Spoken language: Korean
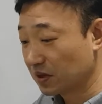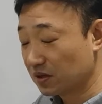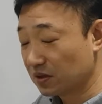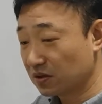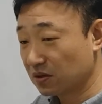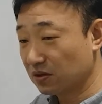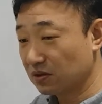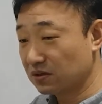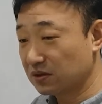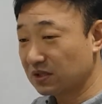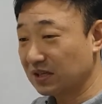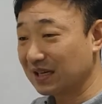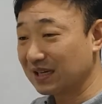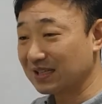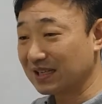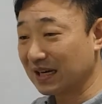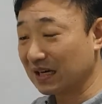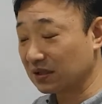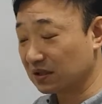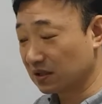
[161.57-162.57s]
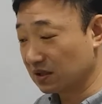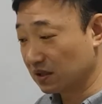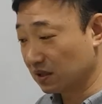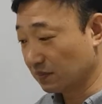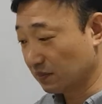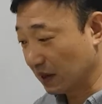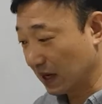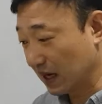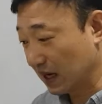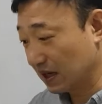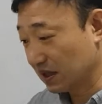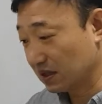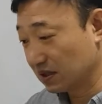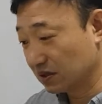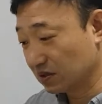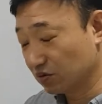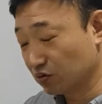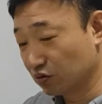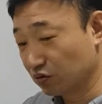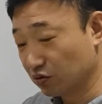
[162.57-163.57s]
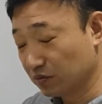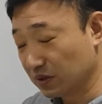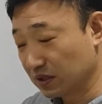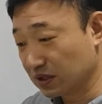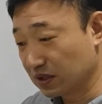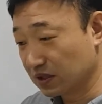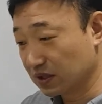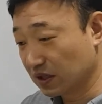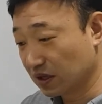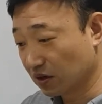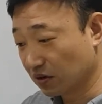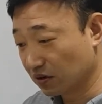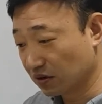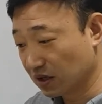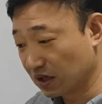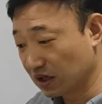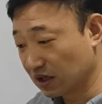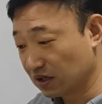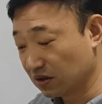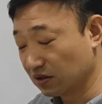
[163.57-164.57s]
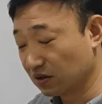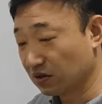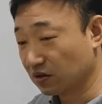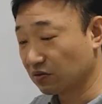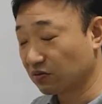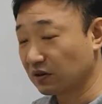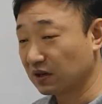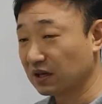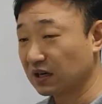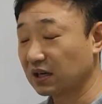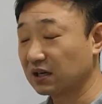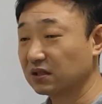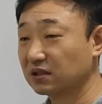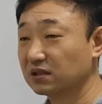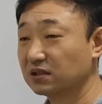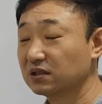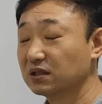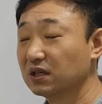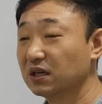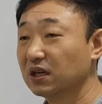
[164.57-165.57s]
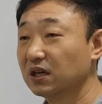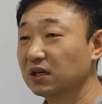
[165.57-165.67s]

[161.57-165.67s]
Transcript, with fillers: 천사장도 이제 많은 그룹이 있으니까 거기에 리더 역할을 하는